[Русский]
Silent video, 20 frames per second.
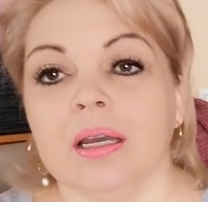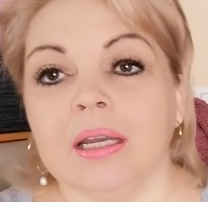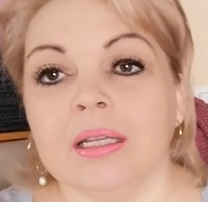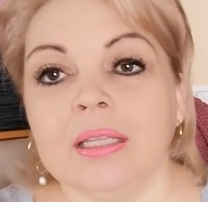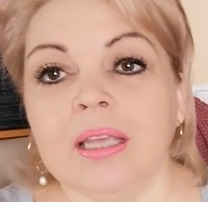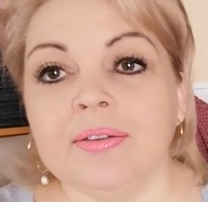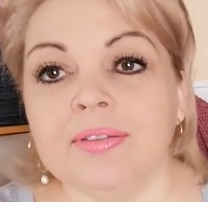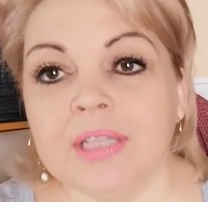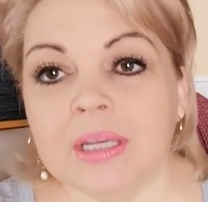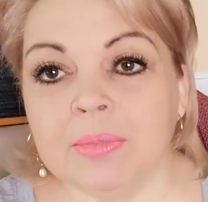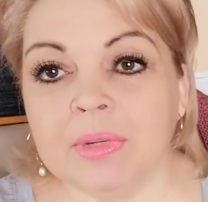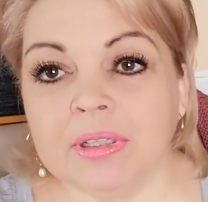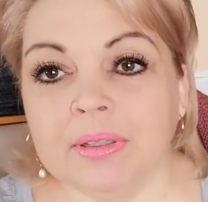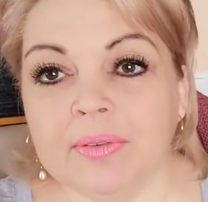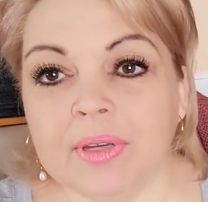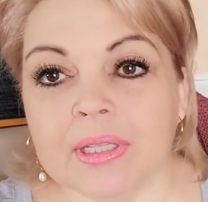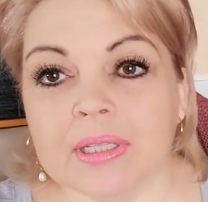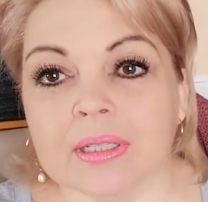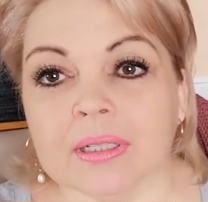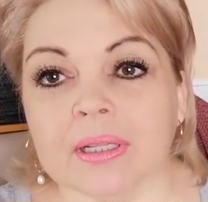Это я всем
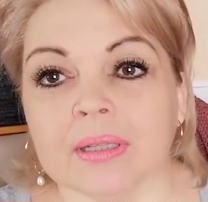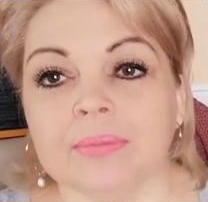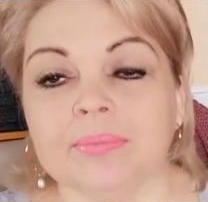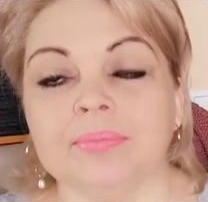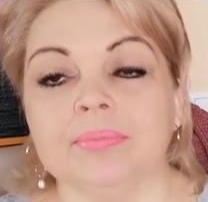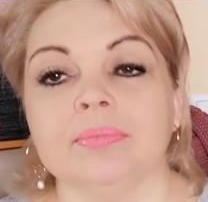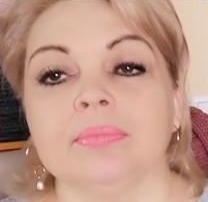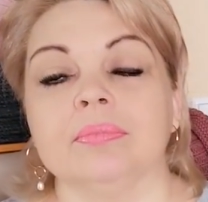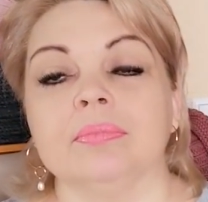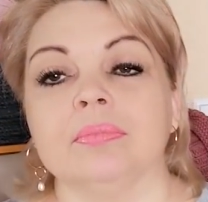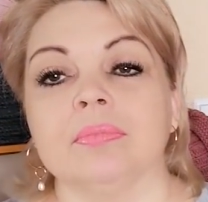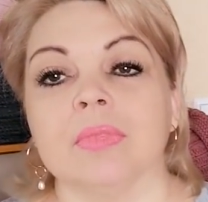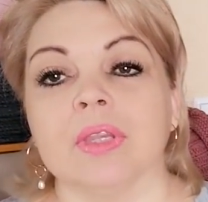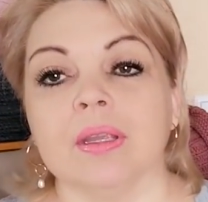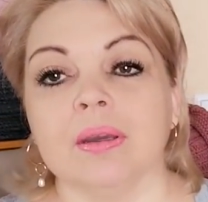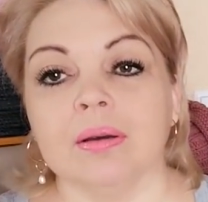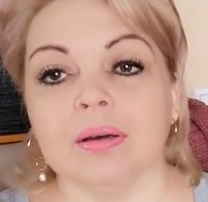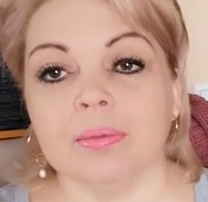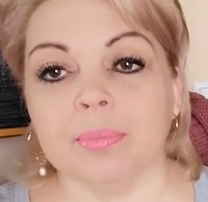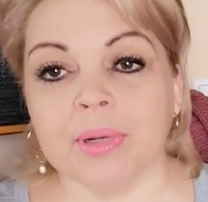ответила.
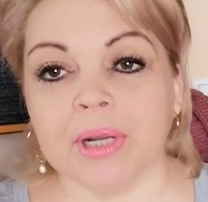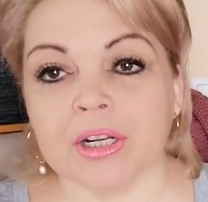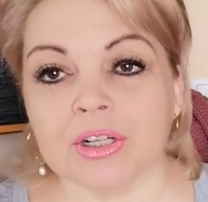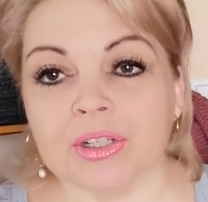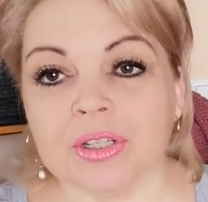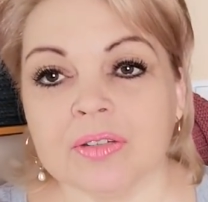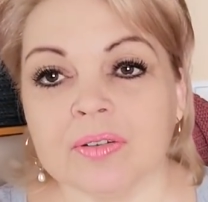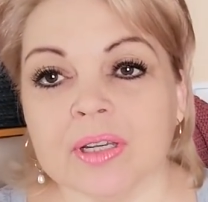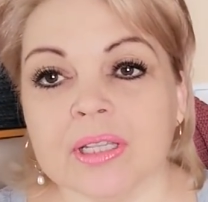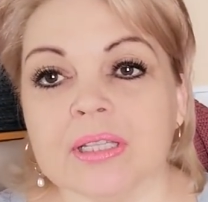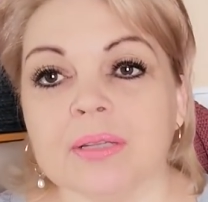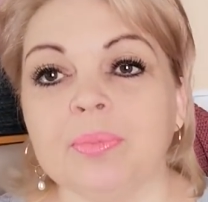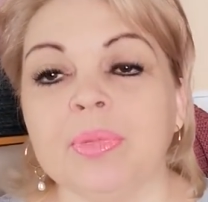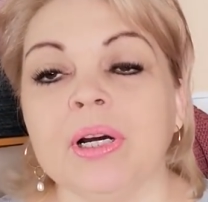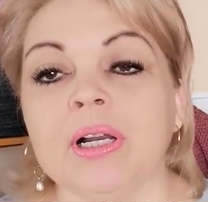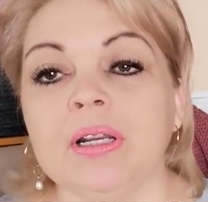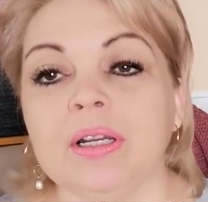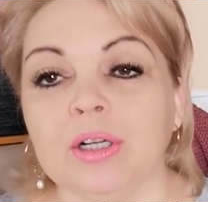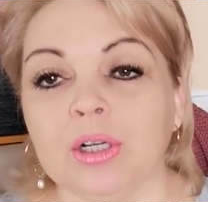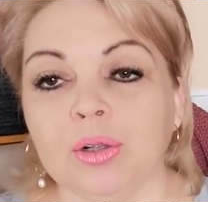Пряжа называется
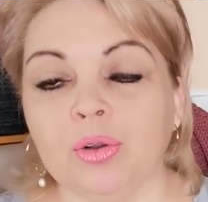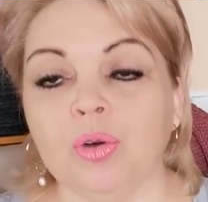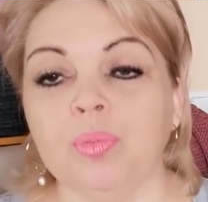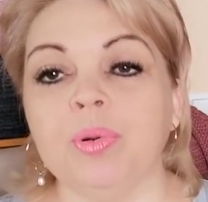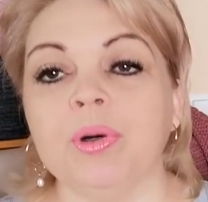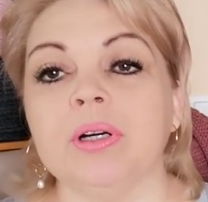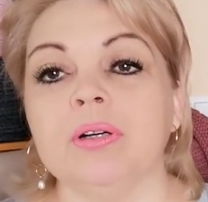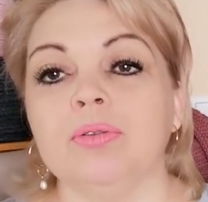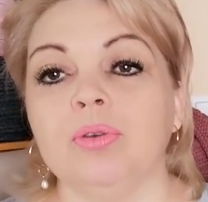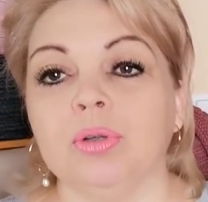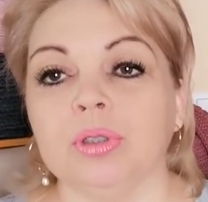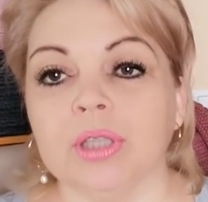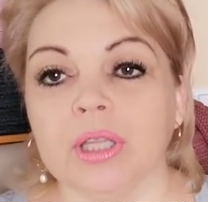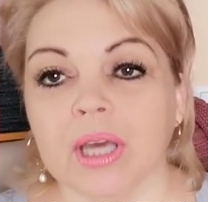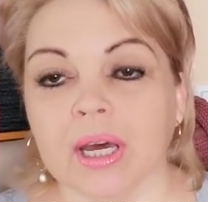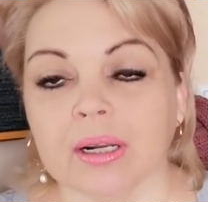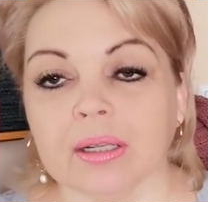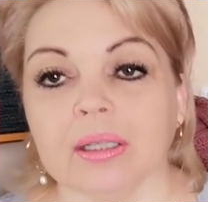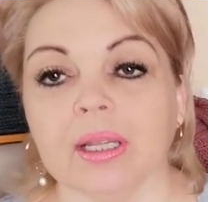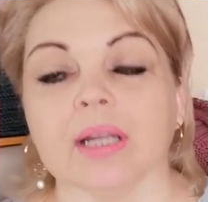Бали, хлопок
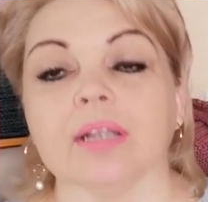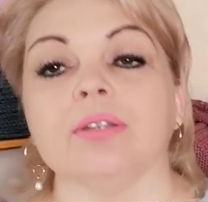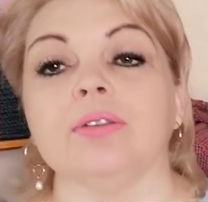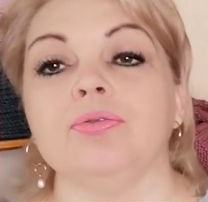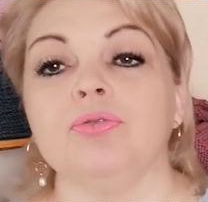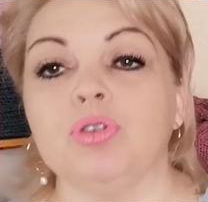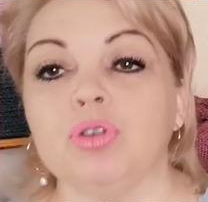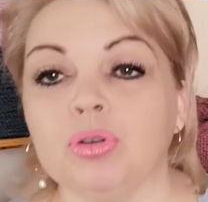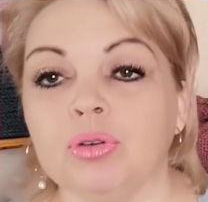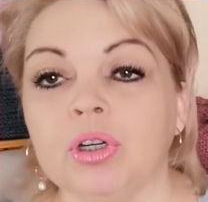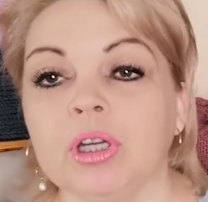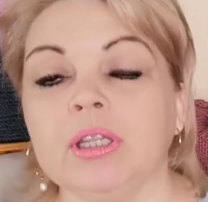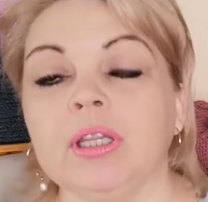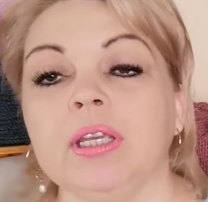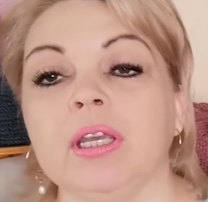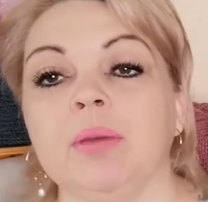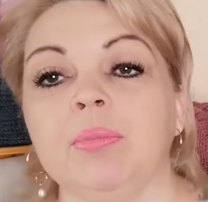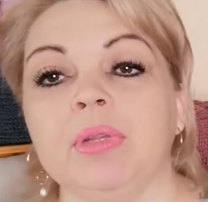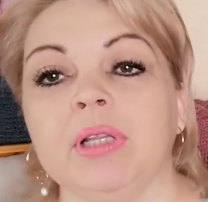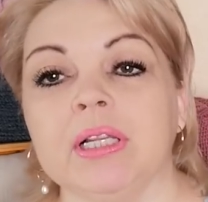от Ярнард. Все,
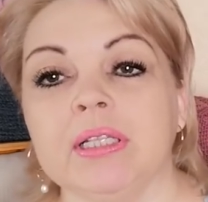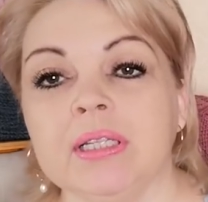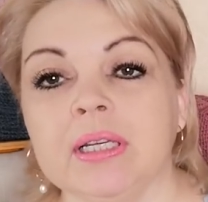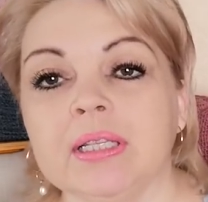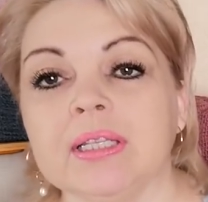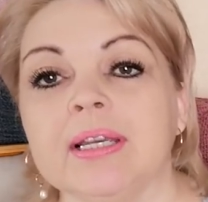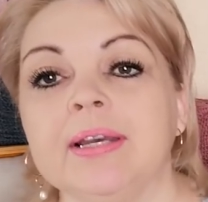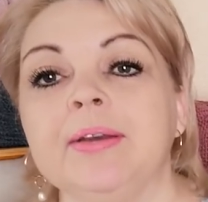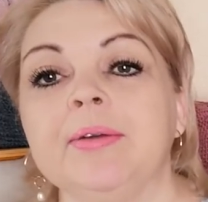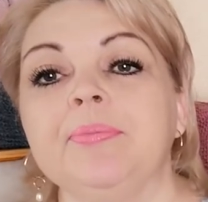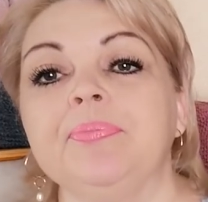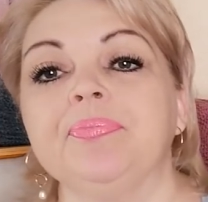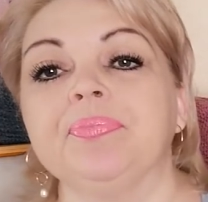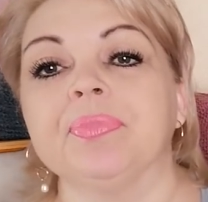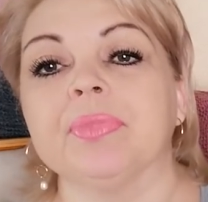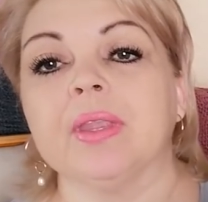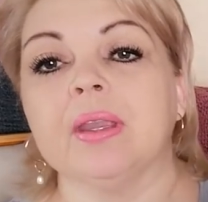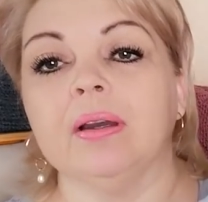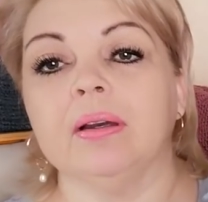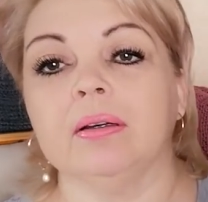это я молодец.
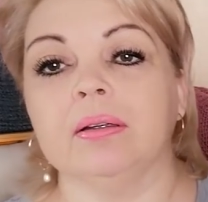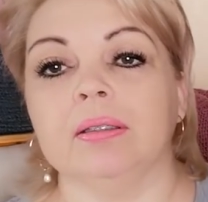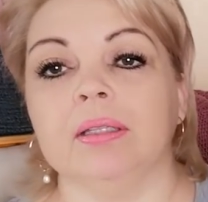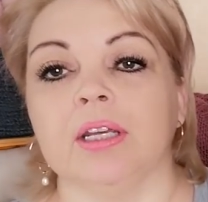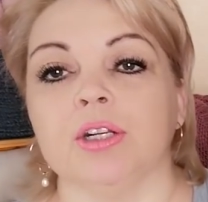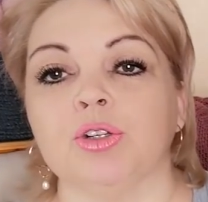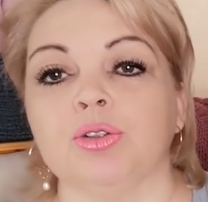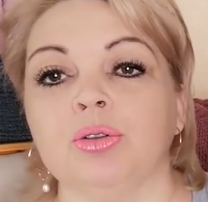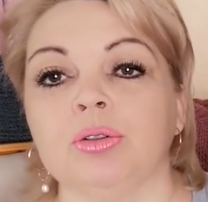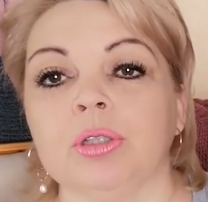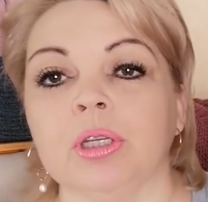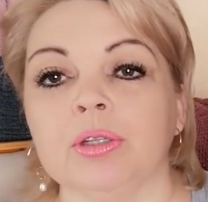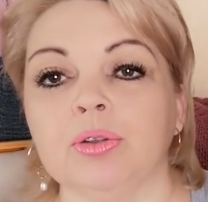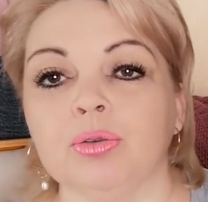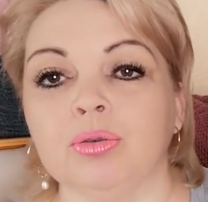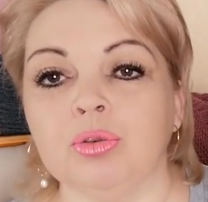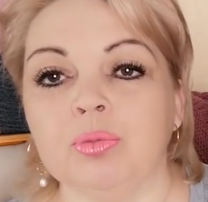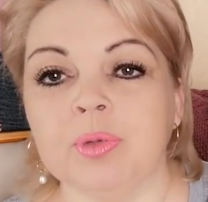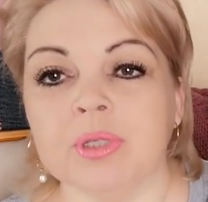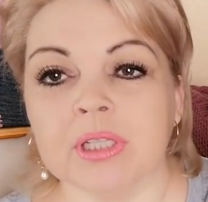Э, даже кто на
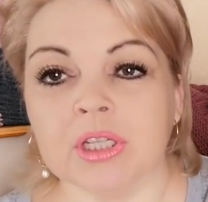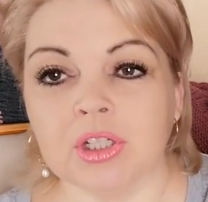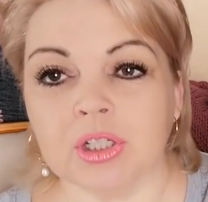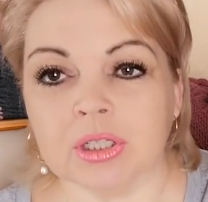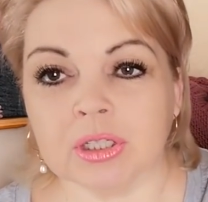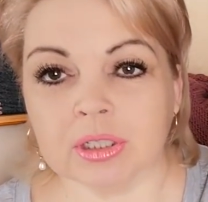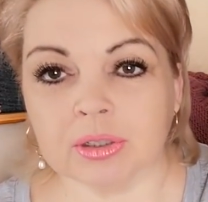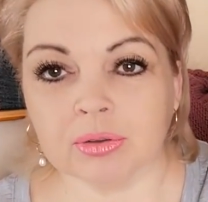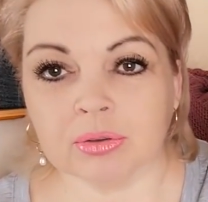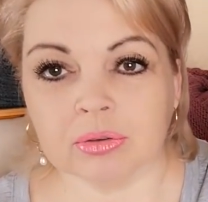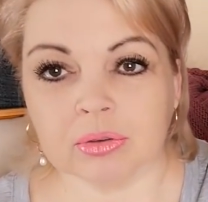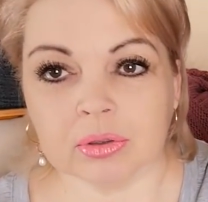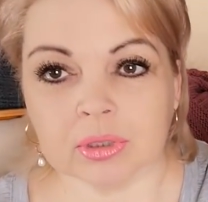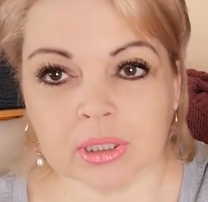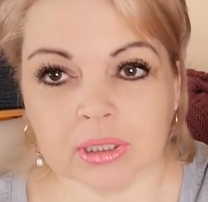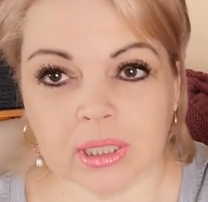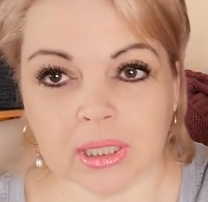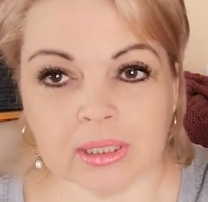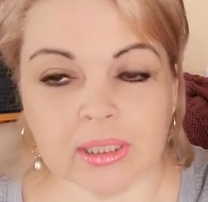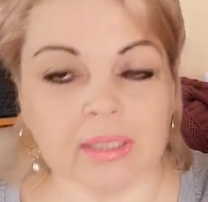Ютубе, значит, ссылку
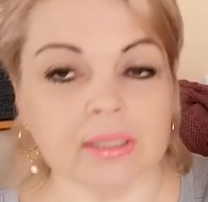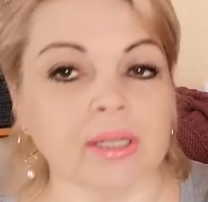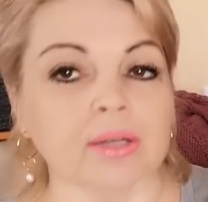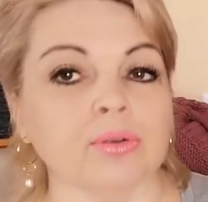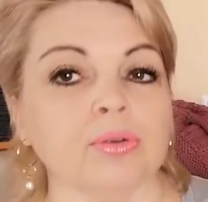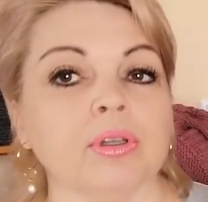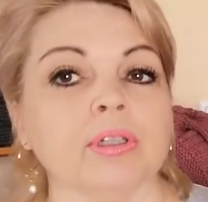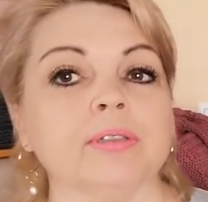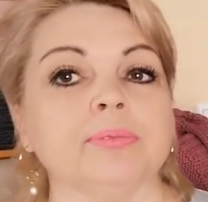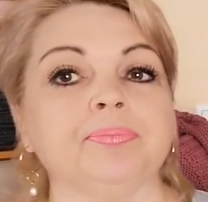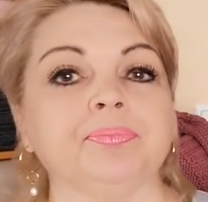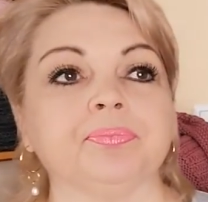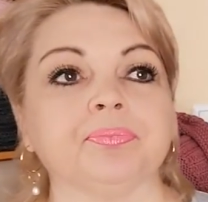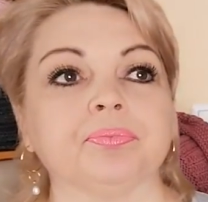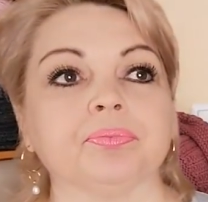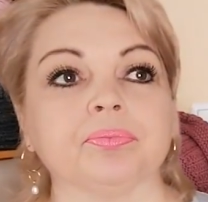отдала на ролик.